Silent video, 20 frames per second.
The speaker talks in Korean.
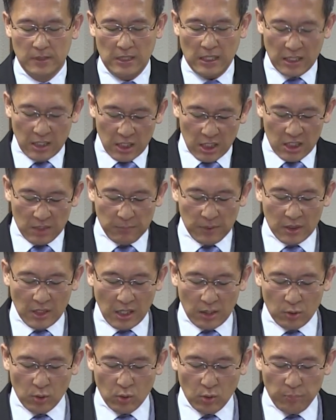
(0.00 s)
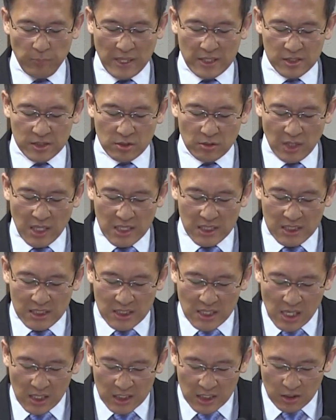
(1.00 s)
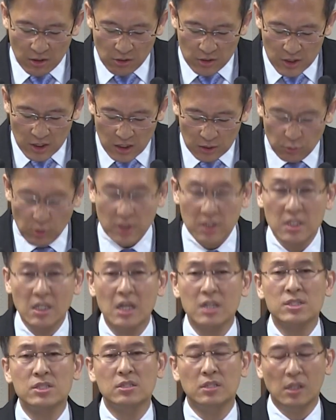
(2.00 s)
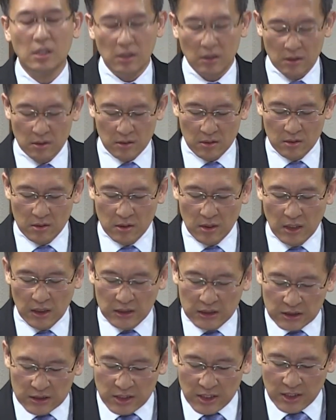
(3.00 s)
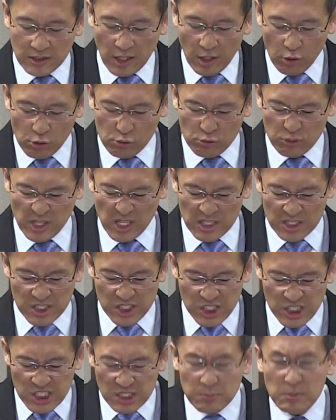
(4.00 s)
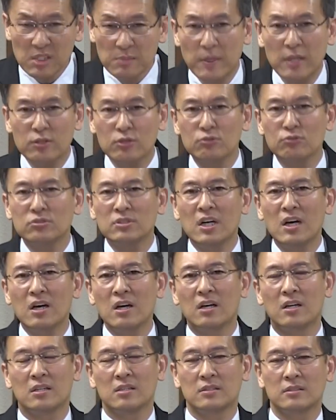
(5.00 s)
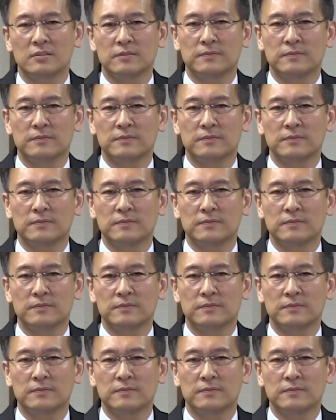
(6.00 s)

하나님이 나로 백성의 이야기거리가 되게 하시니 그들이 내 얼굴에 침을 뱉는구나.